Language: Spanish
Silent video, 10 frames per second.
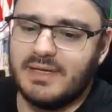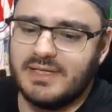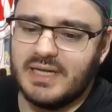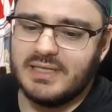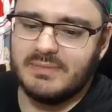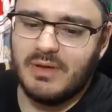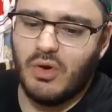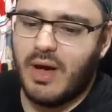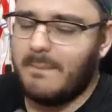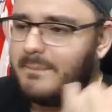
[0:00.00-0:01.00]
Macías es
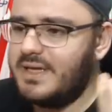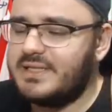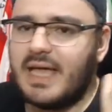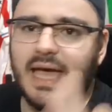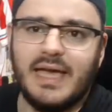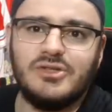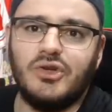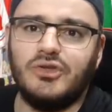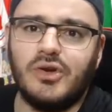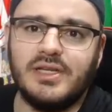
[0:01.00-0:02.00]
mediocampista,
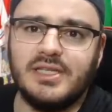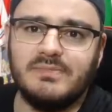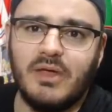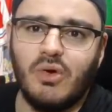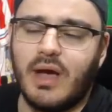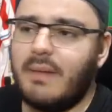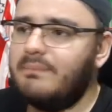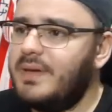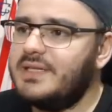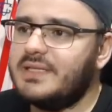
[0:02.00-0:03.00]
Exxon Torres es
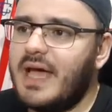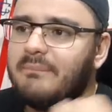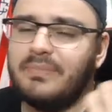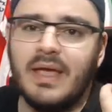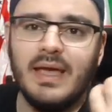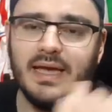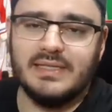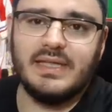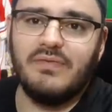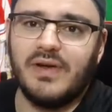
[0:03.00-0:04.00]
mediocampista,
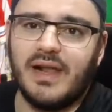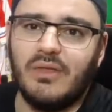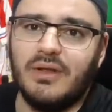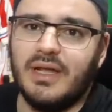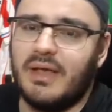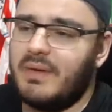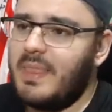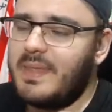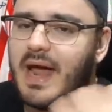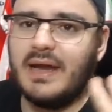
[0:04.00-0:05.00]
está Fernando de
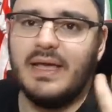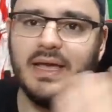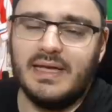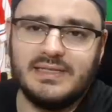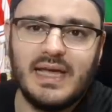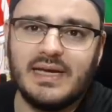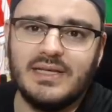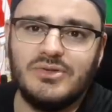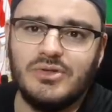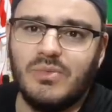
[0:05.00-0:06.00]
Beltrán, está
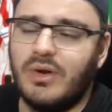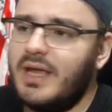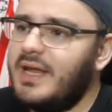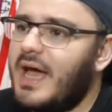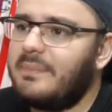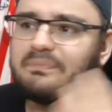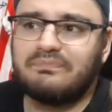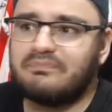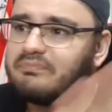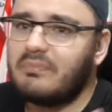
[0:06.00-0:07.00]
Jesús Molina.
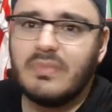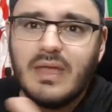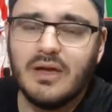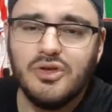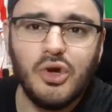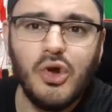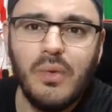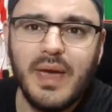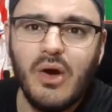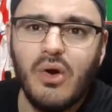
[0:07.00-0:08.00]
Yo no
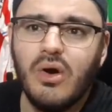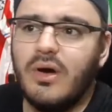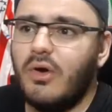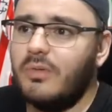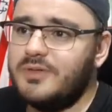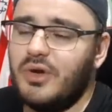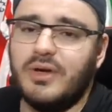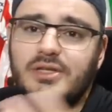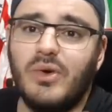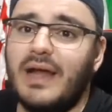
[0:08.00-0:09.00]
veo
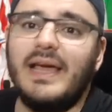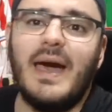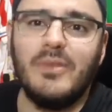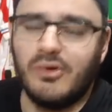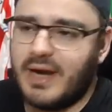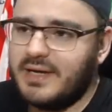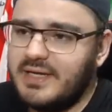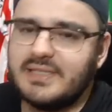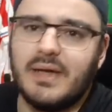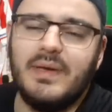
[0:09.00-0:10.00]
opciones. Alejandro
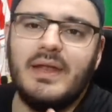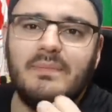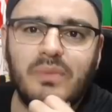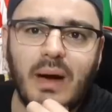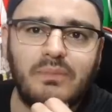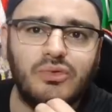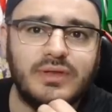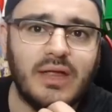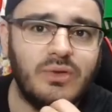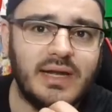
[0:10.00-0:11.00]
Organista viene
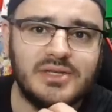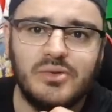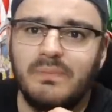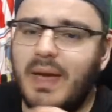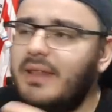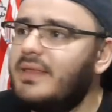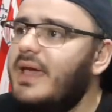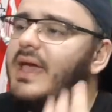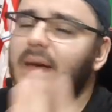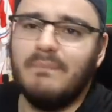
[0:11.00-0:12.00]
apuntando en la
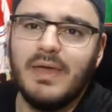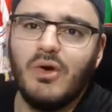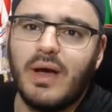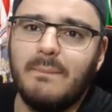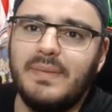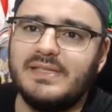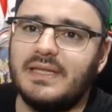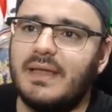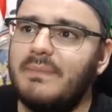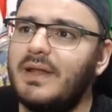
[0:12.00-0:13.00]
sub-20,
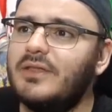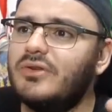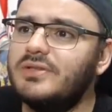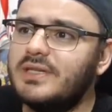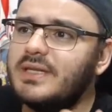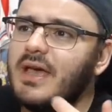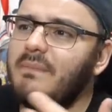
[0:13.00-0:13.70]
mediocampista también. Entonces,